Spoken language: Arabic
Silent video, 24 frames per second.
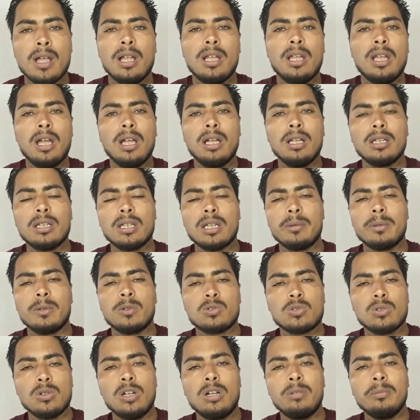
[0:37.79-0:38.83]
لا ده
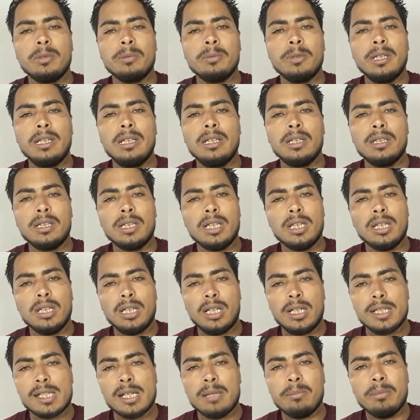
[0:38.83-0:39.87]
بيوصل لهم ايميل ان
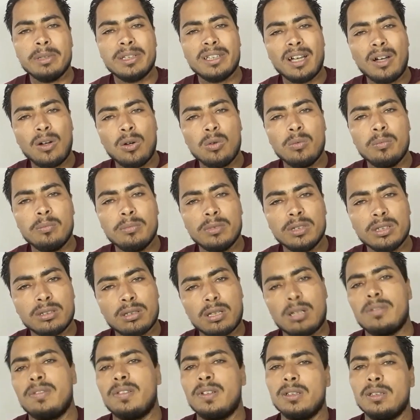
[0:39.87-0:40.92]
الحساب بتاعهم
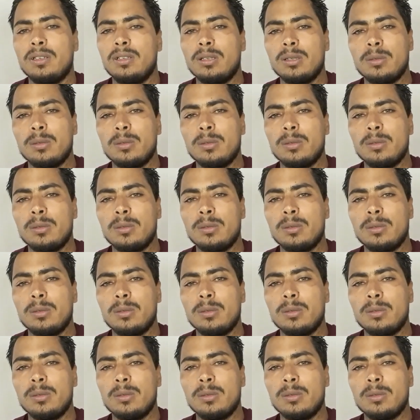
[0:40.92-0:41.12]
اترفض